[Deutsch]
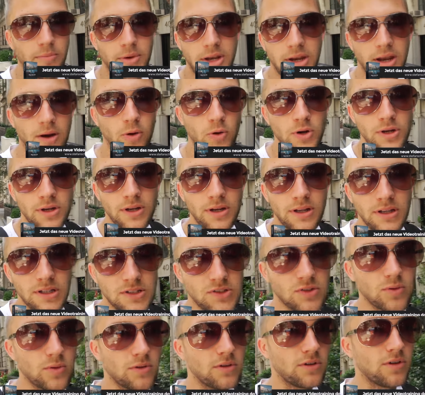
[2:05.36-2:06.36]
wenn man da unten
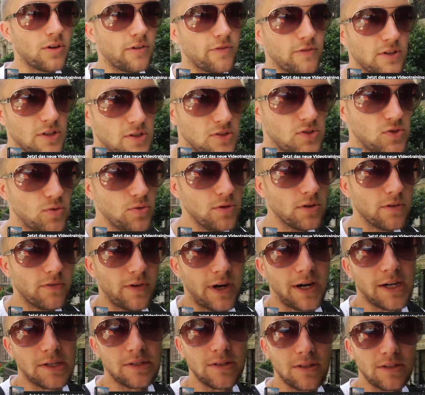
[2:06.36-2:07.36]
ist und auf die Züge
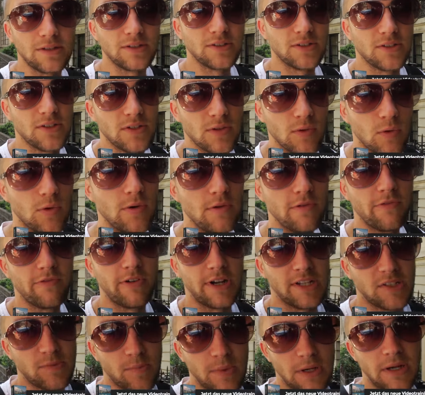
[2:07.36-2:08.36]
wartet, das ist
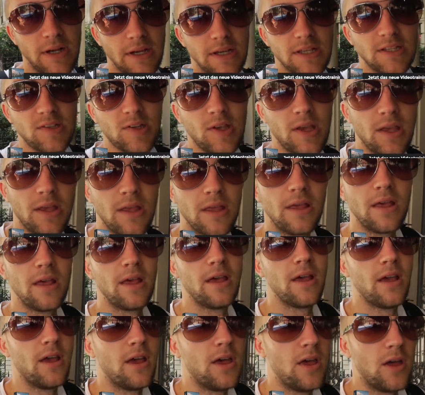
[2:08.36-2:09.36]
unfassbar heiß.
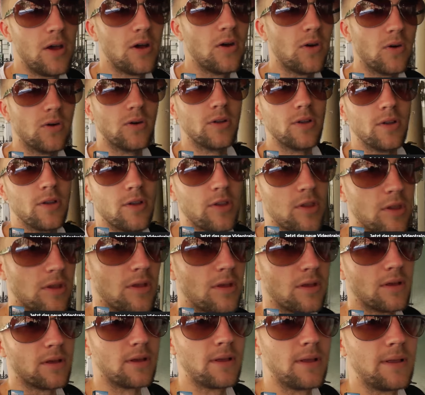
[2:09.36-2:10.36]
Und äh,
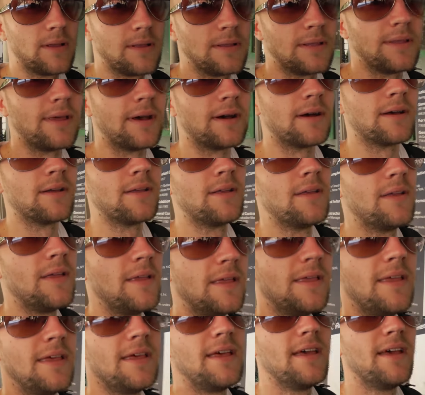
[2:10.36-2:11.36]
ja,
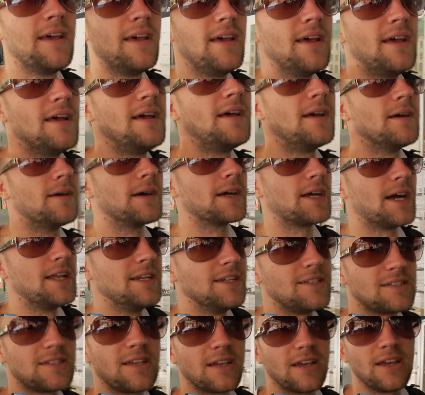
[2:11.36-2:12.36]
man kann
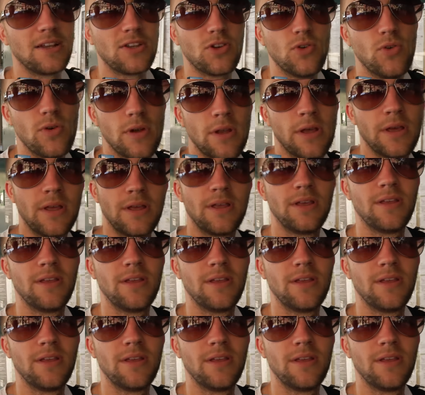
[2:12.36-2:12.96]
nichts dagegen tun.